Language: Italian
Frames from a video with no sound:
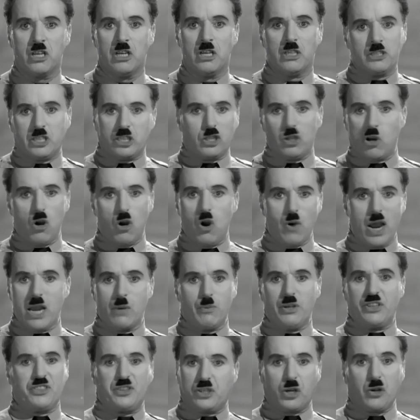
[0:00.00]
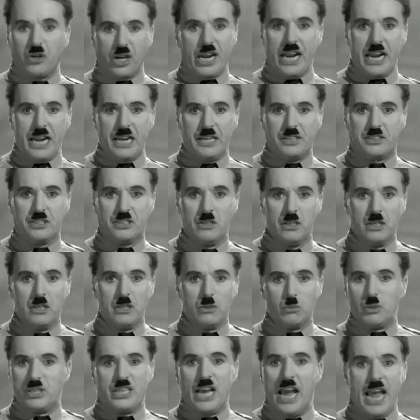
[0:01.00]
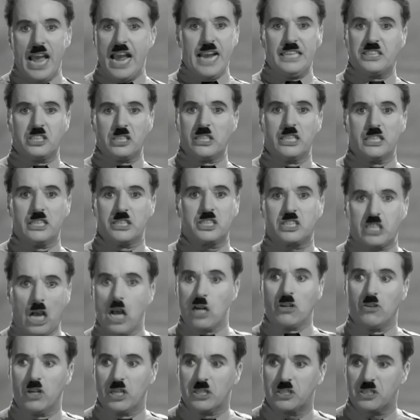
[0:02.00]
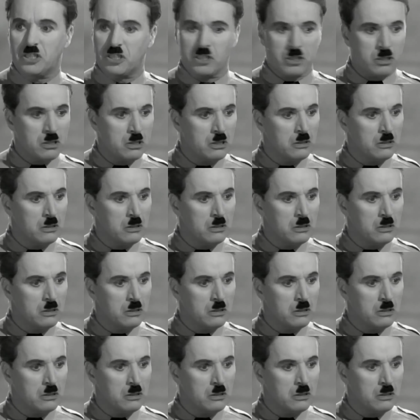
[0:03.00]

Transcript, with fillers: eliminando l'avidità, l'odio e l'intolleranza.